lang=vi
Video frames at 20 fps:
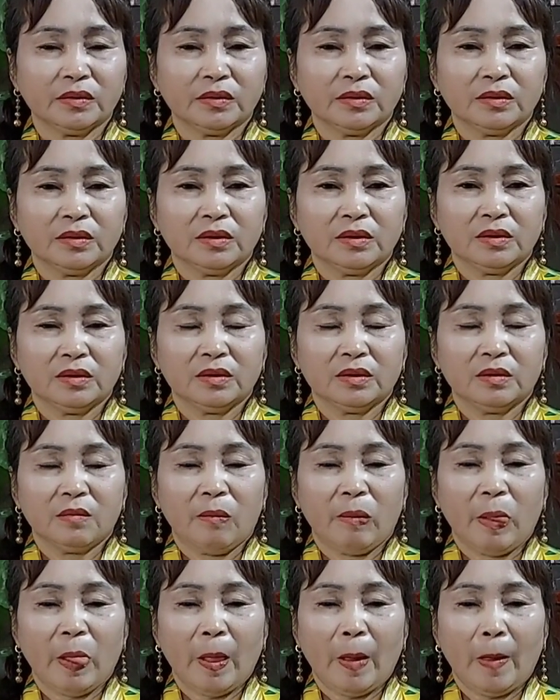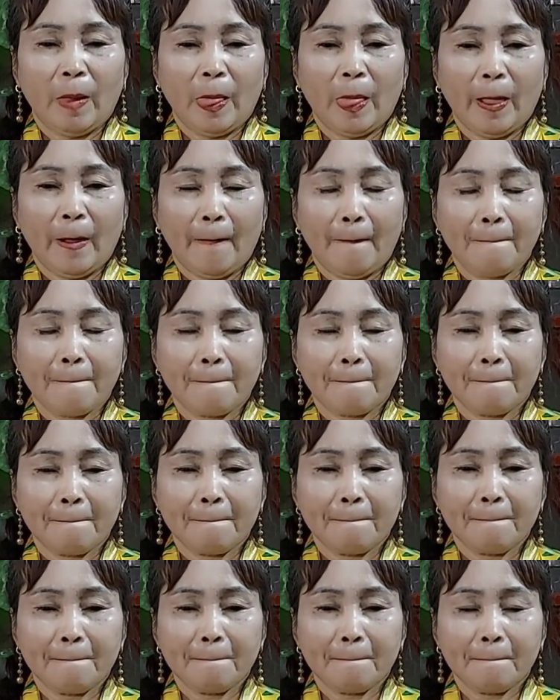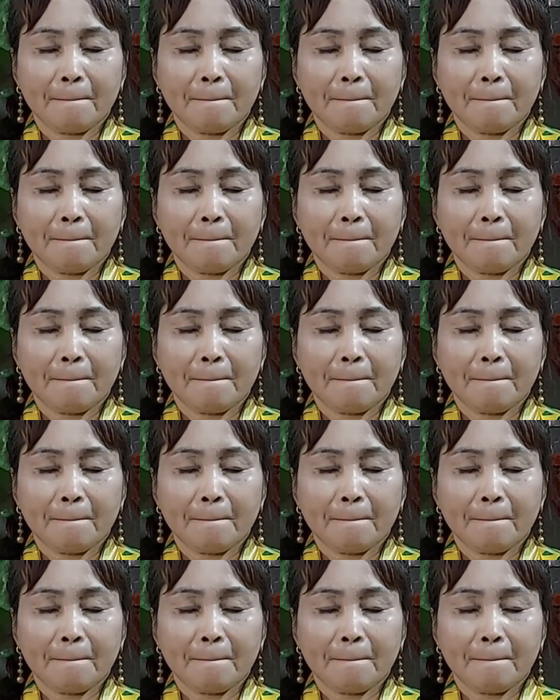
nhưng mà người ta tưởng là người ta